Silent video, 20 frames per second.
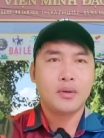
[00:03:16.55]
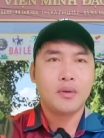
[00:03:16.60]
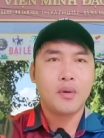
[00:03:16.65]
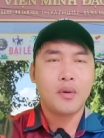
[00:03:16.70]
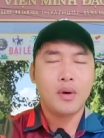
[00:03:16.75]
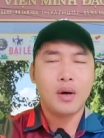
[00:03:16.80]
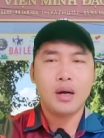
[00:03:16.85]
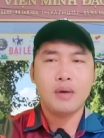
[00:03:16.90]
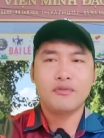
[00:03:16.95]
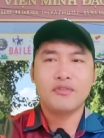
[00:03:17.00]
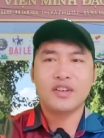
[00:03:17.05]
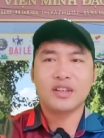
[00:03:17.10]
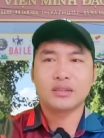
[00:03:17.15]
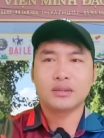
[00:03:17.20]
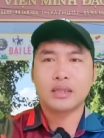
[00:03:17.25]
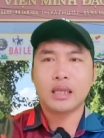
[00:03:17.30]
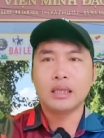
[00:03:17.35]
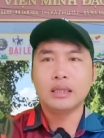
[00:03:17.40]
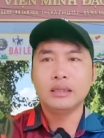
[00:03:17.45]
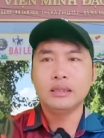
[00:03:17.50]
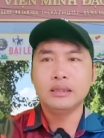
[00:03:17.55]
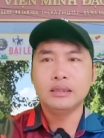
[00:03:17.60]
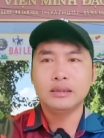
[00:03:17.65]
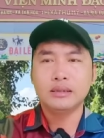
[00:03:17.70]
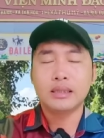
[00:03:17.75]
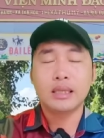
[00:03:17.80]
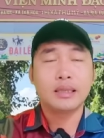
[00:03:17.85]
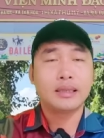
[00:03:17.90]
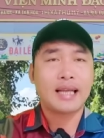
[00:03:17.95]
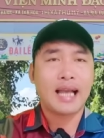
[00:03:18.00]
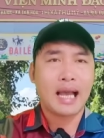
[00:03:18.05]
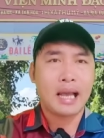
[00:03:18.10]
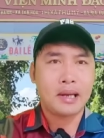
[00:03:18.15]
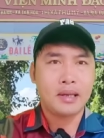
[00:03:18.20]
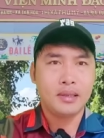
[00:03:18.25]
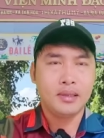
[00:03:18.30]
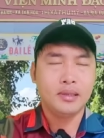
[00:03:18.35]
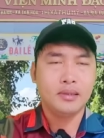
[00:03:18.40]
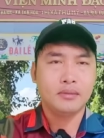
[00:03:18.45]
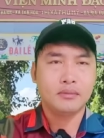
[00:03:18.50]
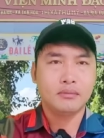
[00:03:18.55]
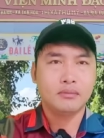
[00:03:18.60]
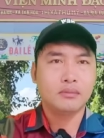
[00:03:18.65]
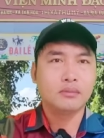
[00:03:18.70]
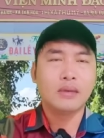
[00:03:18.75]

của phật tử trên cả nước